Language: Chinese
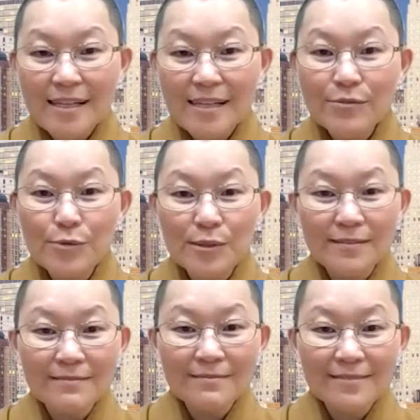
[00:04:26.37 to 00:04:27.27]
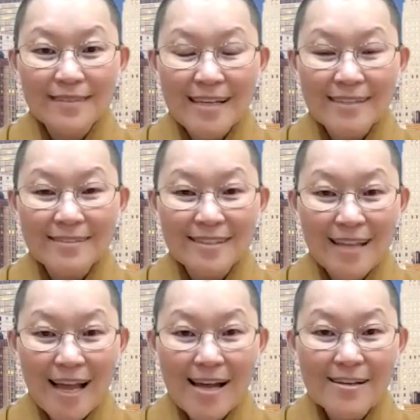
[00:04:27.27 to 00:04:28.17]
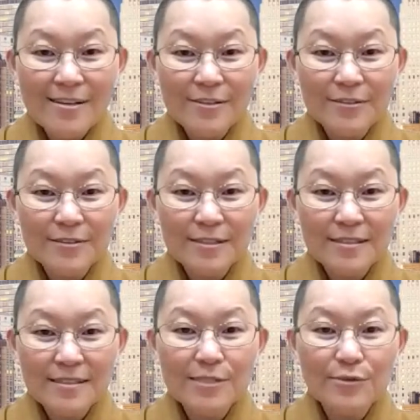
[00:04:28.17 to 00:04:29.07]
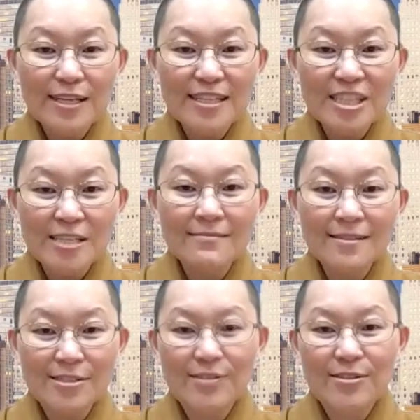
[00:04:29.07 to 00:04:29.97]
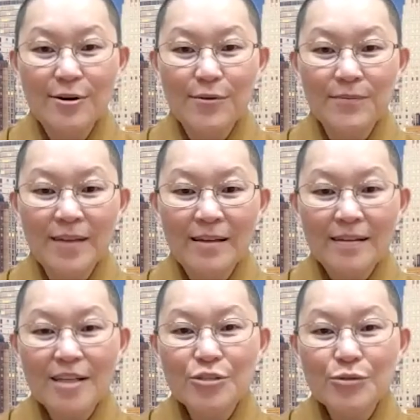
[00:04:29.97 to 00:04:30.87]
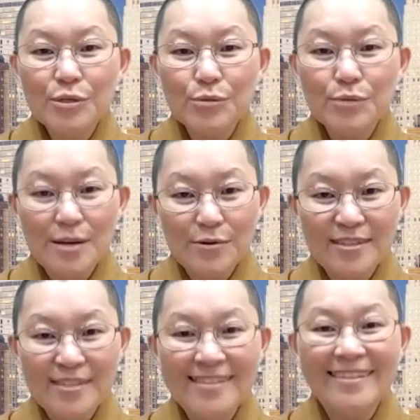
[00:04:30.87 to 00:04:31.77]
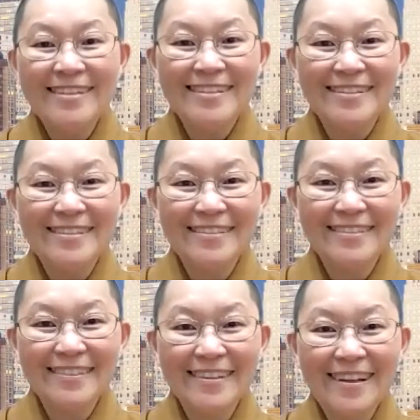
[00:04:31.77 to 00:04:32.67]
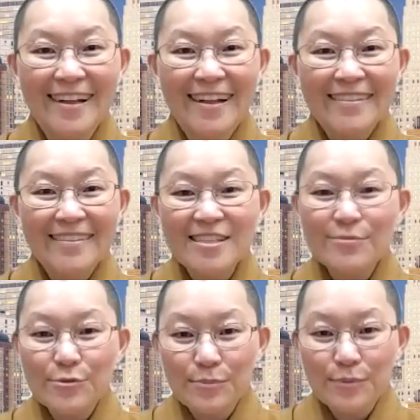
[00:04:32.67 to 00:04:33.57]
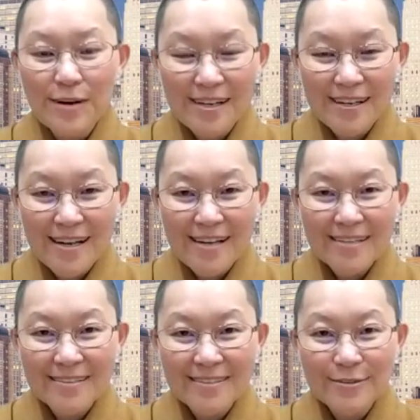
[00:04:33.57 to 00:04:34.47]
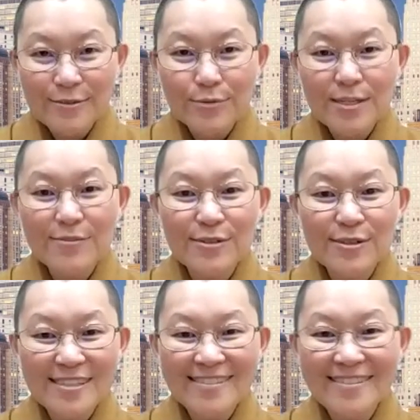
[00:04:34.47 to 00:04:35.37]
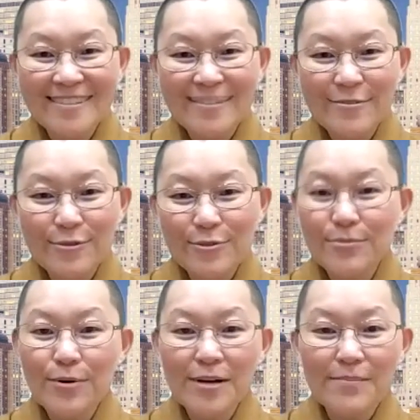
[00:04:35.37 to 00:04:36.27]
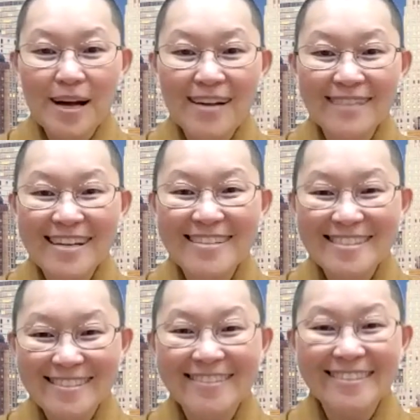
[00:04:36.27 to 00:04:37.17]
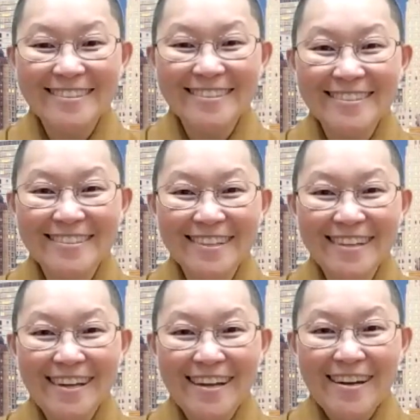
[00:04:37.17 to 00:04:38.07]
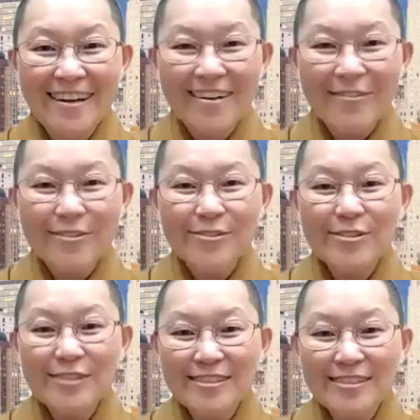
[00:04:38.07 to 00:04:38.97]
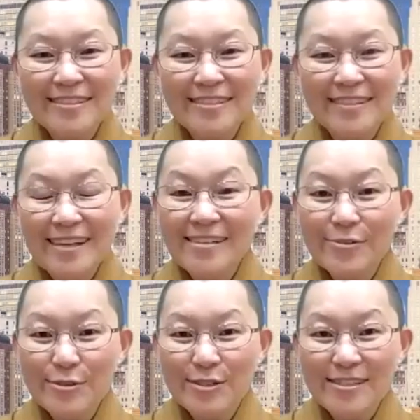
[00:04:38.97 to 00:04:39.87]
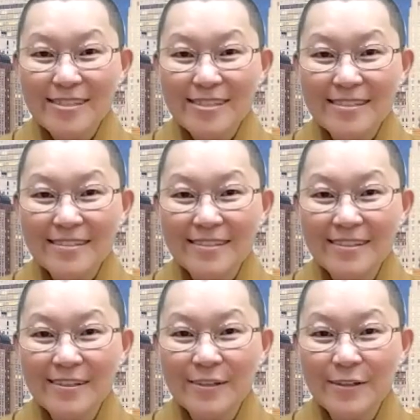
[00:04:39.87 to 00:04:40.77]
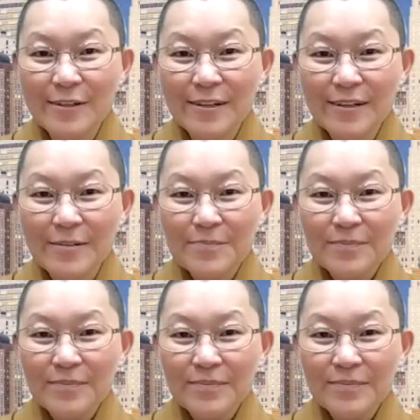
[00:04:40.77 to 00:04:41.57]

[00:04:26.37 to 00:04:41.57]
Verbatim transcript: 当我当他视为真的时候，他就会住在我的心里。但是我不让他住在我的心里，我就不会把他当真了。我就会觉得，那或许是嗯，那就是放